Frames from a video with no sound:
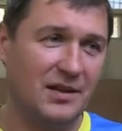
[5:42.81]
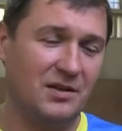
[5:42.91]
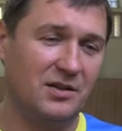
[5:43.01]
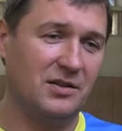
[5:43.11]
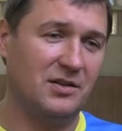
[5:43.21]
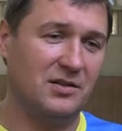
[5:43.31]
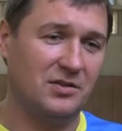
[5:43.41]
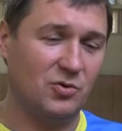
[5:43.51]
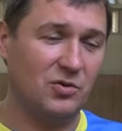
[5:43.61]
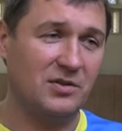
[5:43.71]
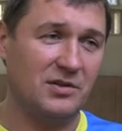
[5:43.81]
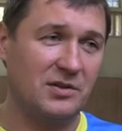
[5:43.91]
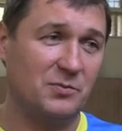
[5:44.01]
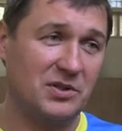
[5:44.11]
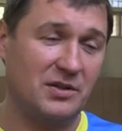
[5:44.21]
э, турнирное
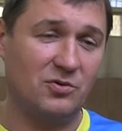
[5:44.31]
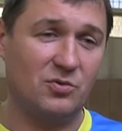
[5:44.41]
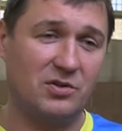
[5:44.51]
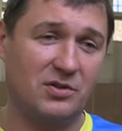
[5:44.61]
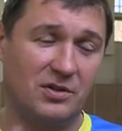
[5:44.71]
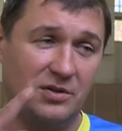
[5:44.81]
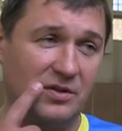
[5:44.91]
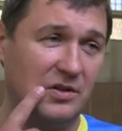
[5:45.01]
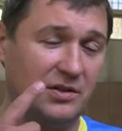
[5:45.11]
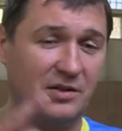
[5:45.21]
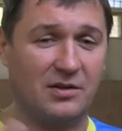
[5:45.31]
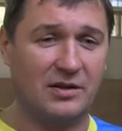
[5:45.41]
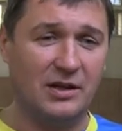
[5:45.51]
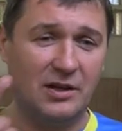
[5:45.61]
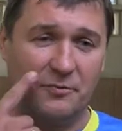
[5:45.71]
расписание, турнирные э,
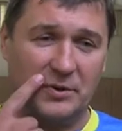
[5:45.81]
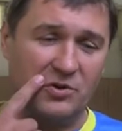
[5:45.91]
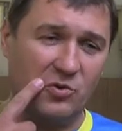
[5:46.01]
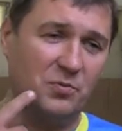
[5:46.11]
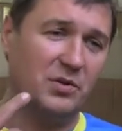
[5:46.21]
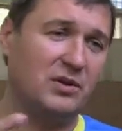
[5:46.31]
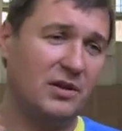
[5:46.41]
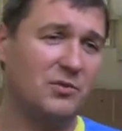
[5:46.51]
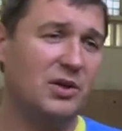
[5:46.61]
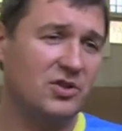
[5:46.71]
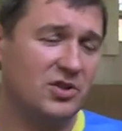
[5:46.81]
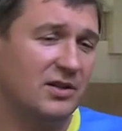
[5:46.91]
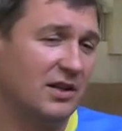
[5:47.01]
игры в подгруппе и там дальше.